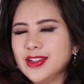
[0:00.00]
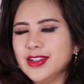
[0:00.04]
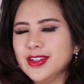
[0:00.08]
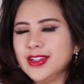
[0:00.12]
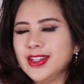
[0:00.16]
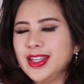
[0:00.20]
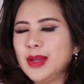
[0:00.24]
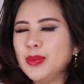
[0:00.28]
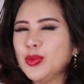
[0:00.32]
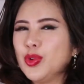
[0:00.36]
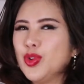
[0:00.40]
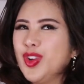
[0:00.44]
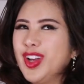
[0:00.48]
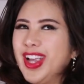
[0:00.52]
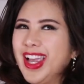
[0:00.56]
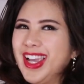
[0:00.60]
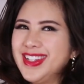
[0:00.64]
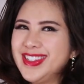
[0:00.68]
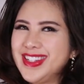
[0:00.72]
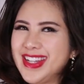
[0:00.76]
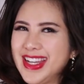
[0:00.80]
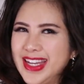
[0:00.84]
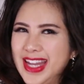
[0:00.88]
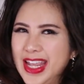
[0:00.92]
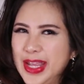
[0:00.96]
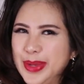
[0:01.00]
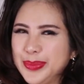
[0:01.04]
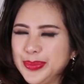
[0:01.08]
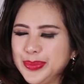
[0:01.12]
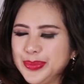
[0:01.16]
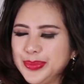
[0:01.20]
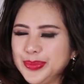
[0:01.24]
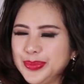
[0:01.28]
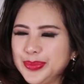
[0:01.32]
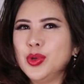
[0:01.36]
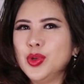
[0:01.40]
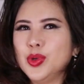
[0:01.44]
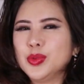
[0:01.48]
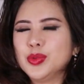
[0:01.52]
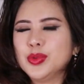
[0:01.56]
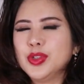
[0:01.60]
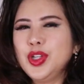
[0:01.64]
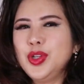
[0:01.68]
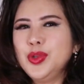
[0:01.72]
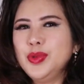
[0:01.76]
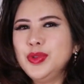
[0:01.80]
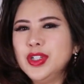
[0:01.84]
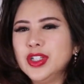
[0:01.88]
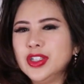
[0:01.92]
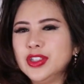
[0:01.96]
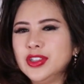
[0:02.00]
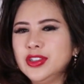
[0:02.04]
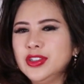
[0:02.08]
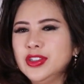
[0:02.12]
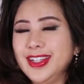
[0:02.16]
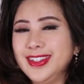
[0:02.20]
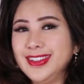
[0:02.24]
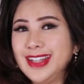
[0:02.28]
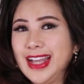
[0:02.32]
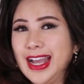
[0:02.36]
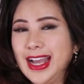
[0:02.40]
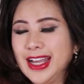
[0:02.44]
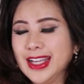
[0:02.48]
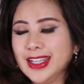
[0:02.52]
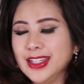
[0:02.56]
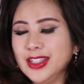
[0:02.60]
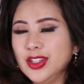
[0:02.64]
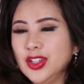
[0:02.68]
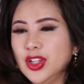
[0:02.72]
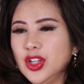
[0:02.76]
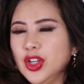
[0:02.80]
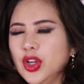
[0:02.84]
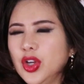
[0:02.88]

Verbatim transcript: là một cô gái trẻ đẹp một thiếu nữ hiện đại